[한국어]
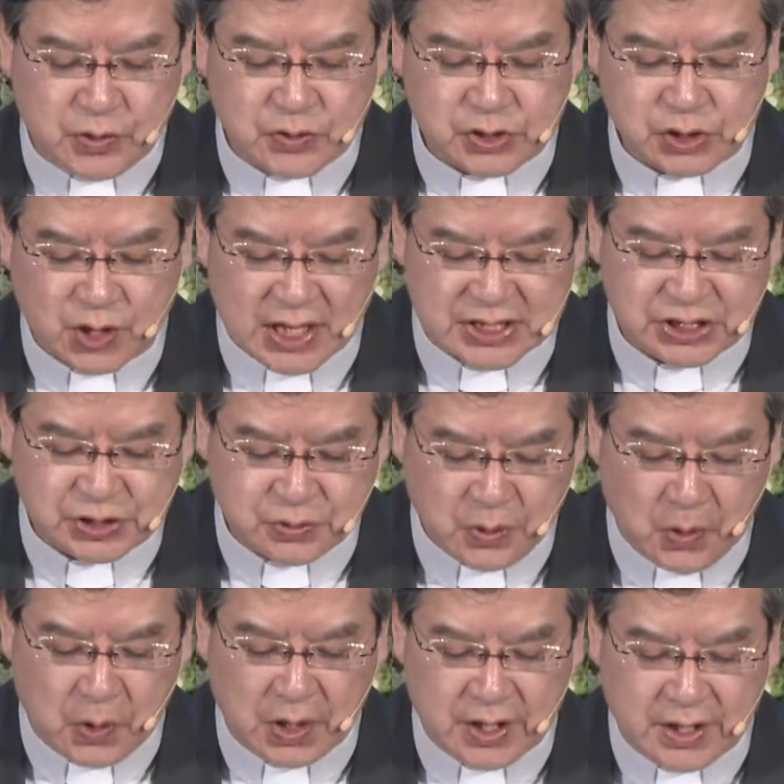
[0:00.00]

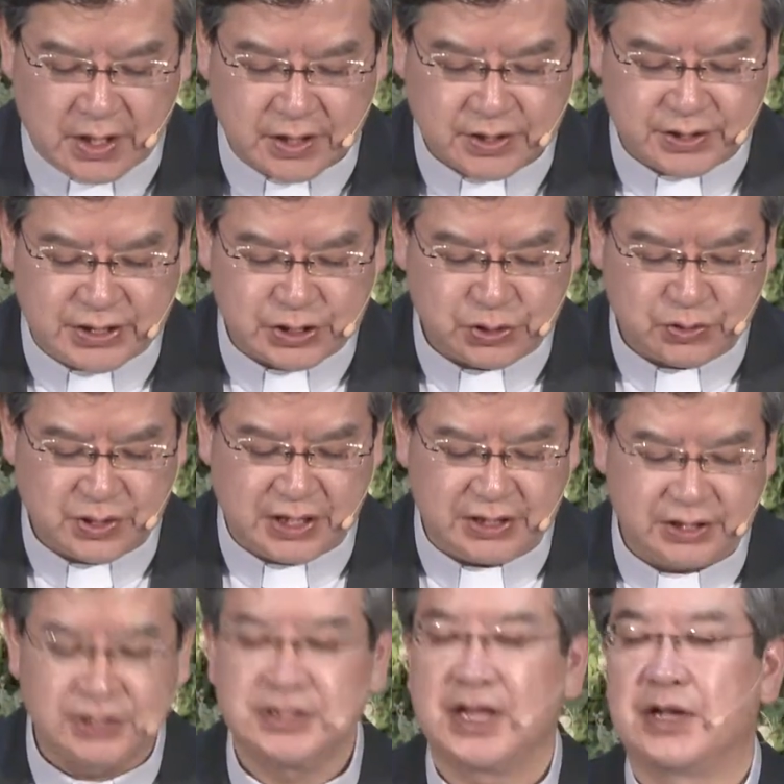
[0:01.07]
용서하시고 그리스도의
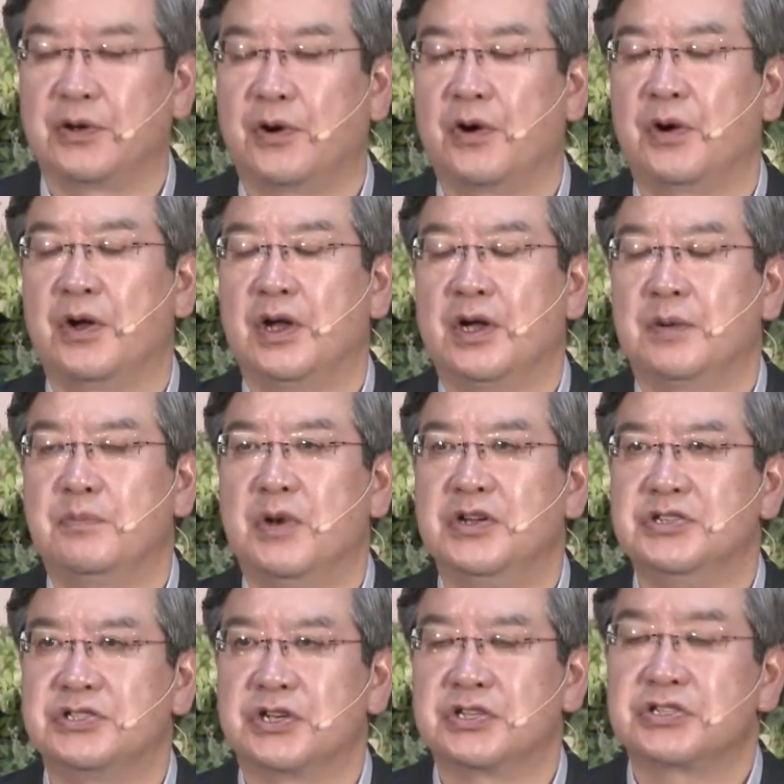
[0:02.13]
은혜로
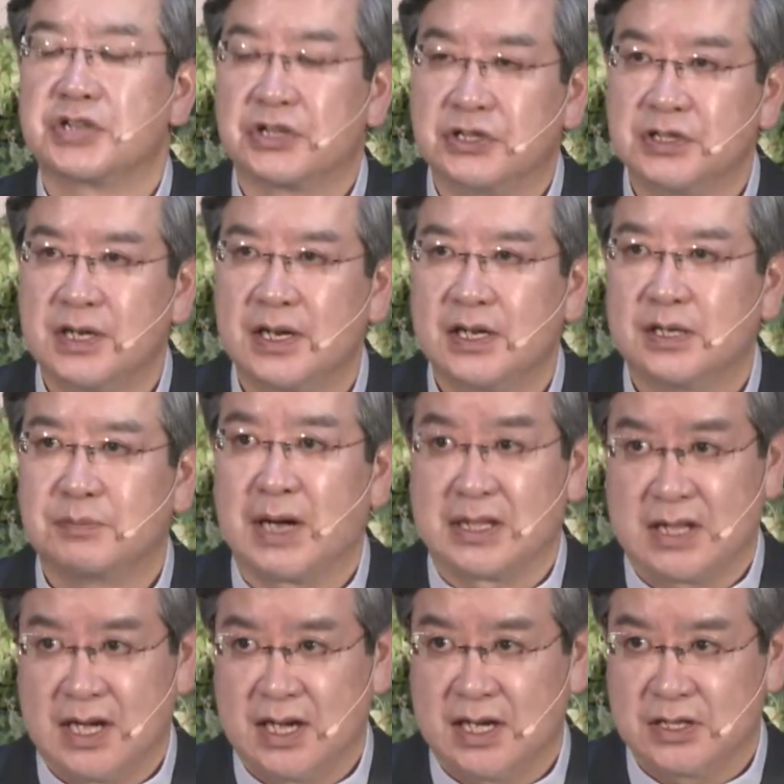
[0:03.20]
먼저 저를
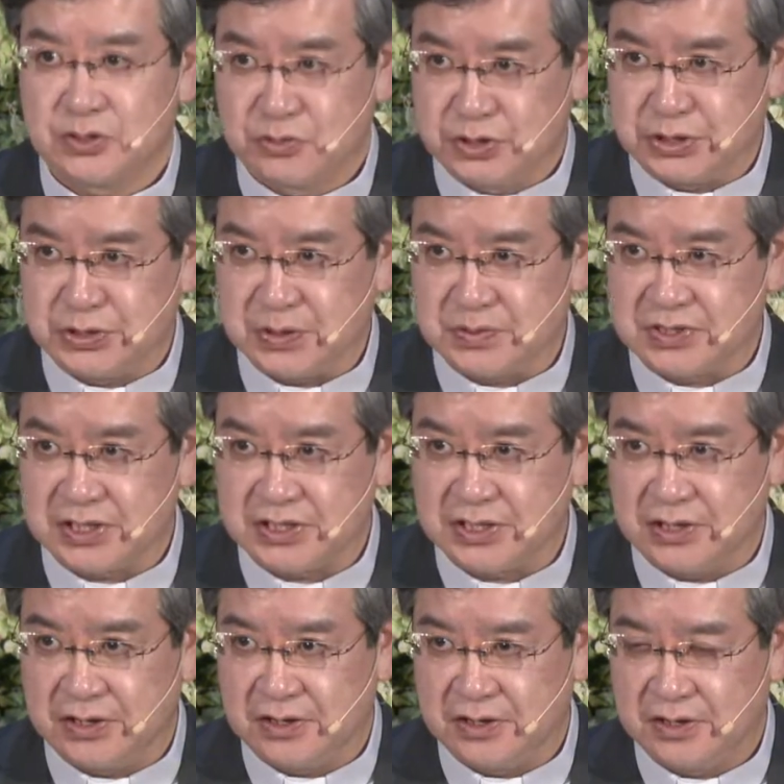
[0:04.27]
받아
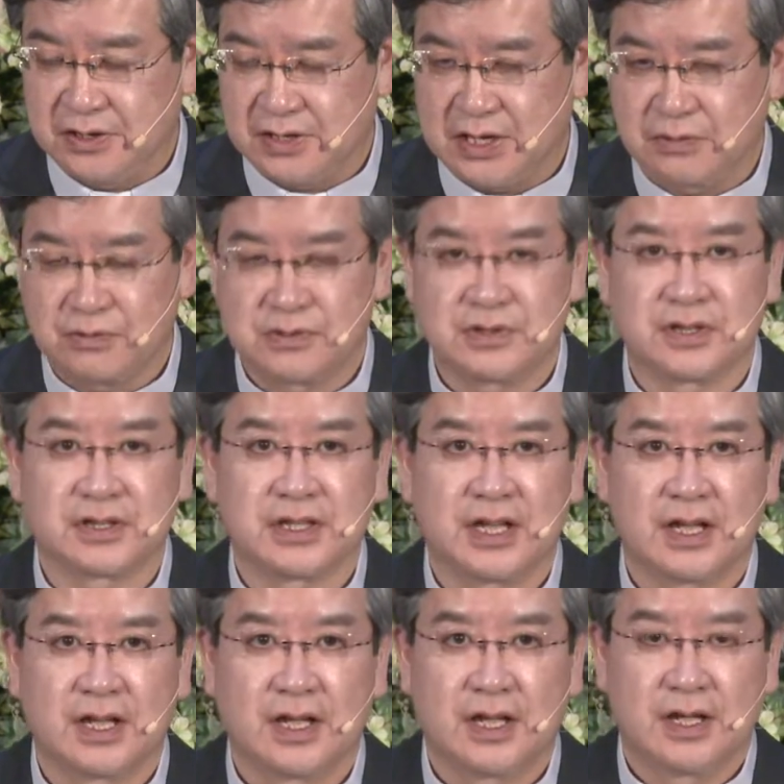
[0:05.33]
주시옵소서라고
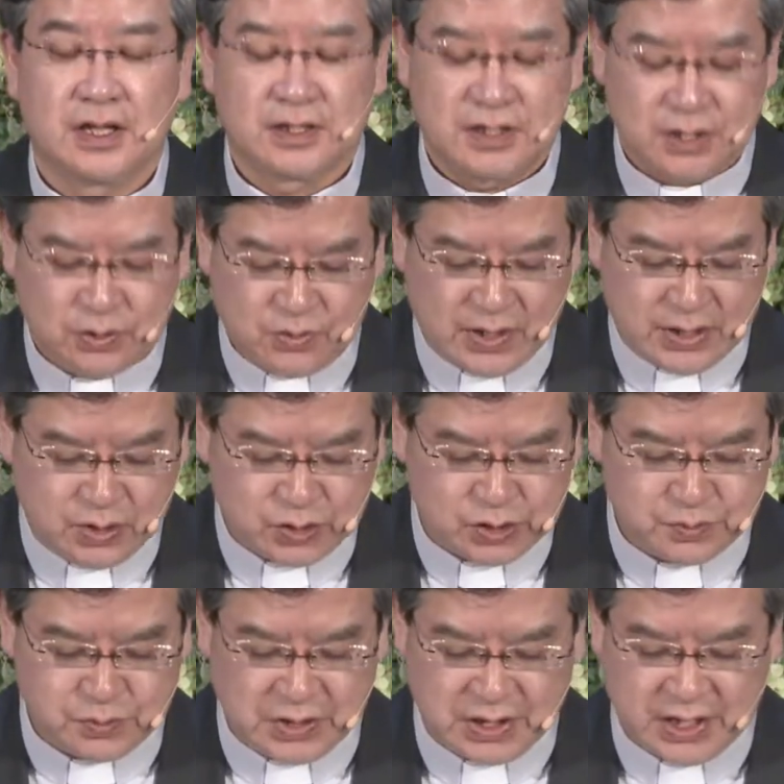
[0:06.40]
그렇게
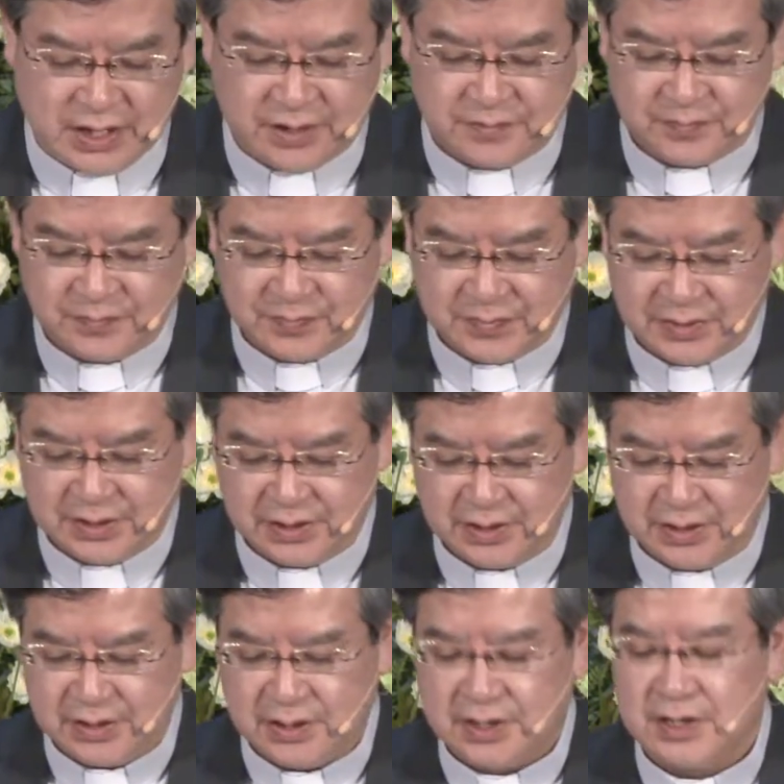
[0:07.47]
기도하였습니다.
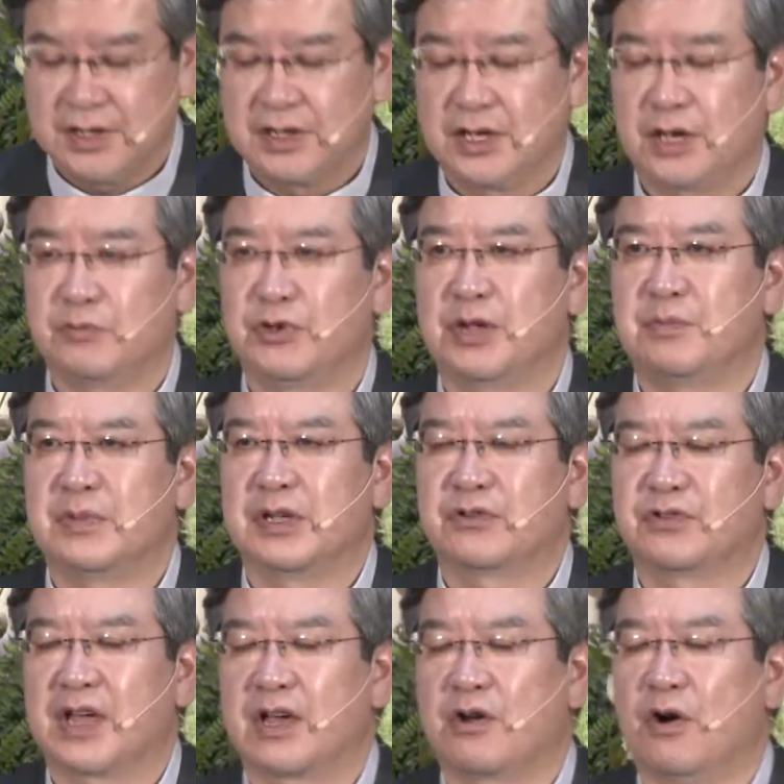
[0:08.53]
여러분 우
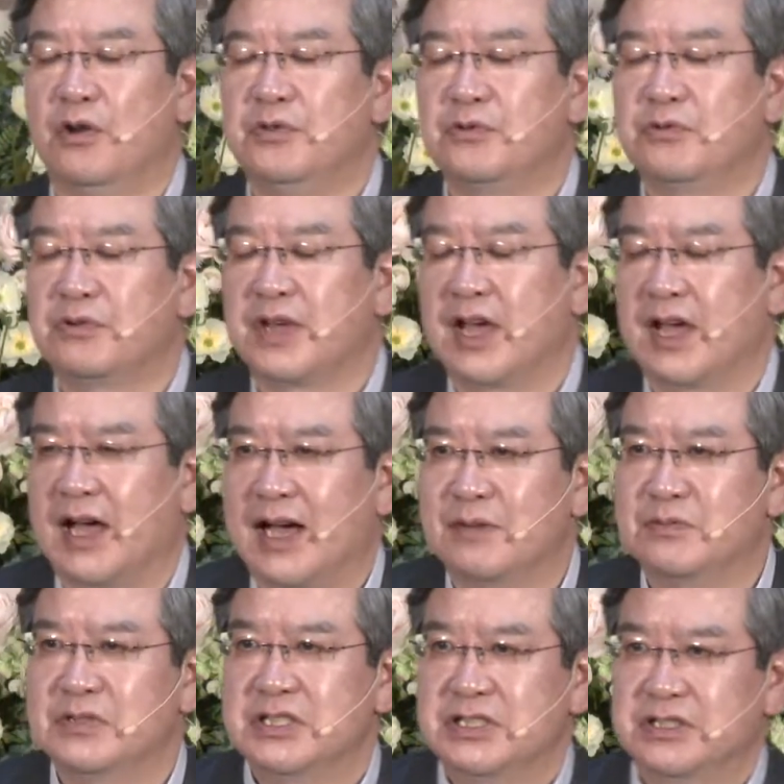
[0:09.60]
미국의 건국의
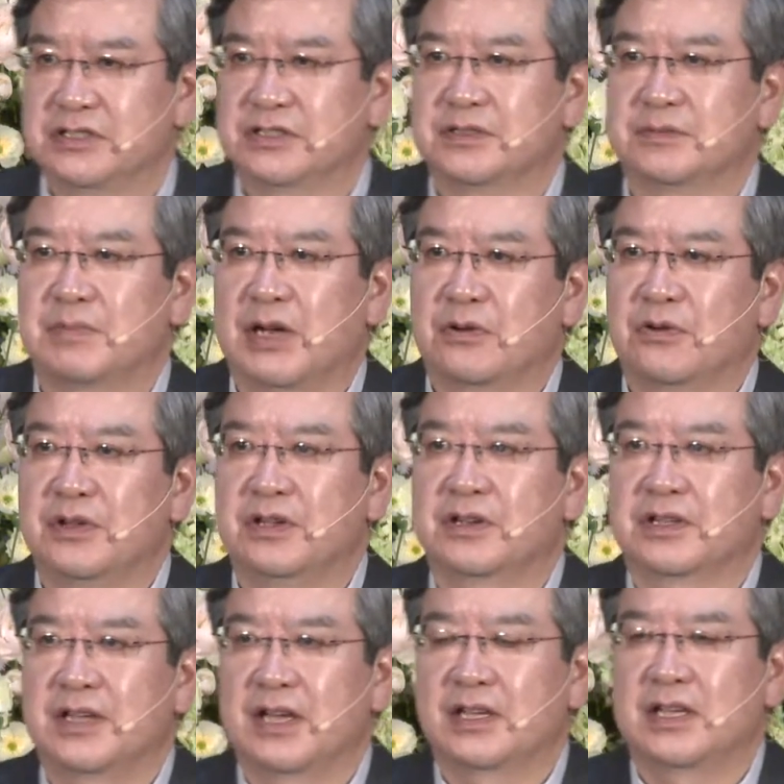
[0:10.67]
아버지들은 바로
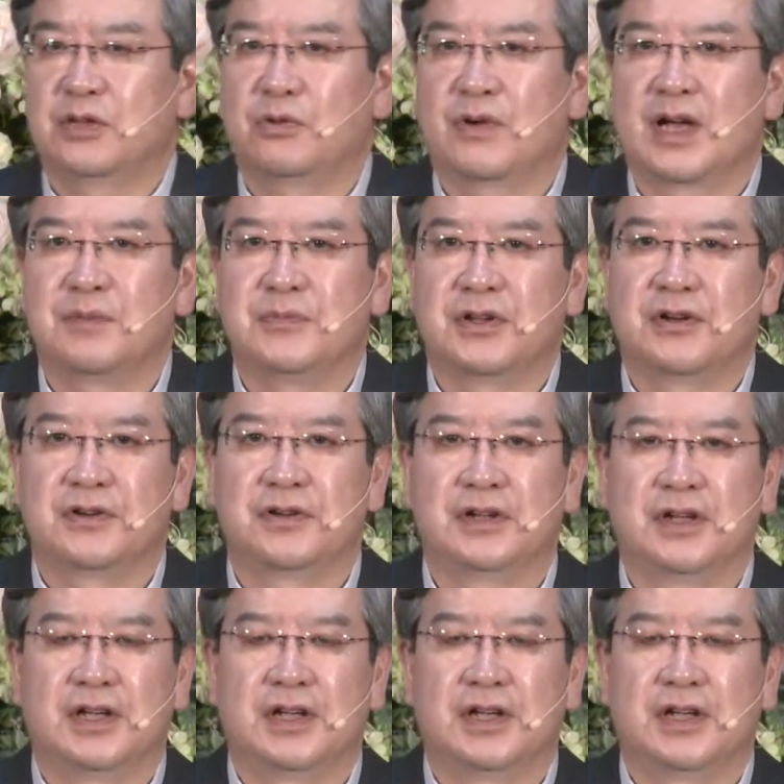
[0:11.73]
이렇게 기도하며